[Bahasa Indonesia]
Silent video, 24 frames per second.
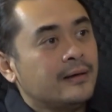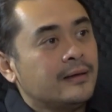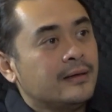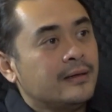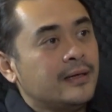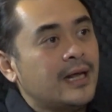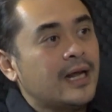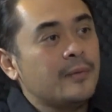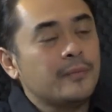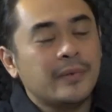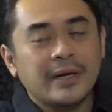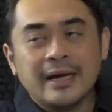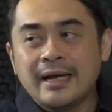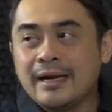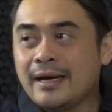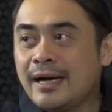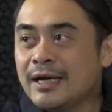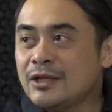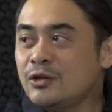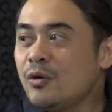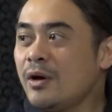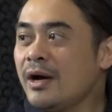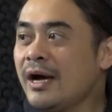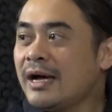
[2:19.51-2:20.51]
dan mereka
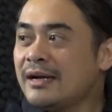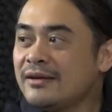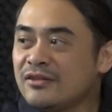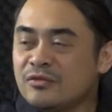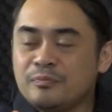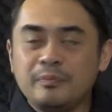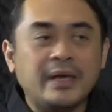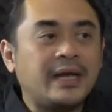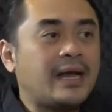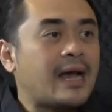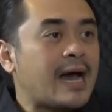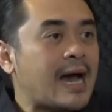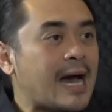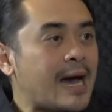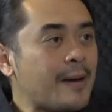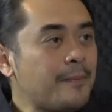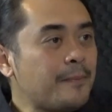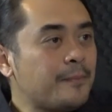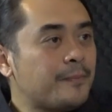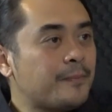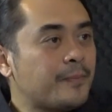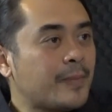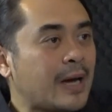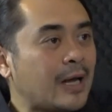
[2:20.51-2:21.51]
tuh akan speak
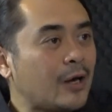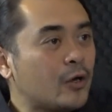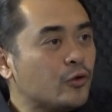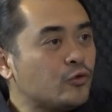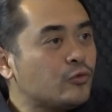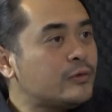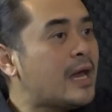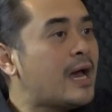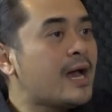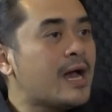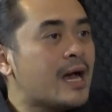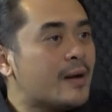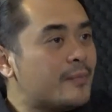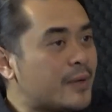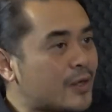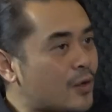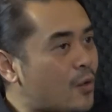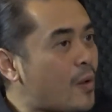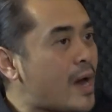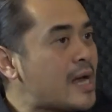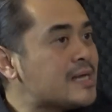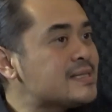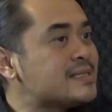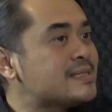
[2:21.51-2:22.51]
up kalau sudah nggak
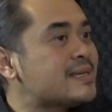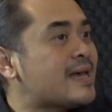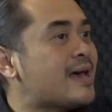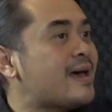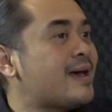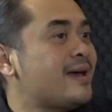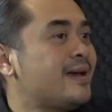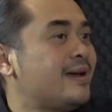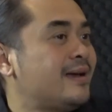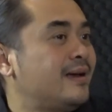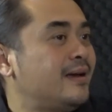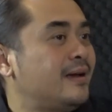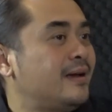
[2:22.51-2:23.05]
berkuasa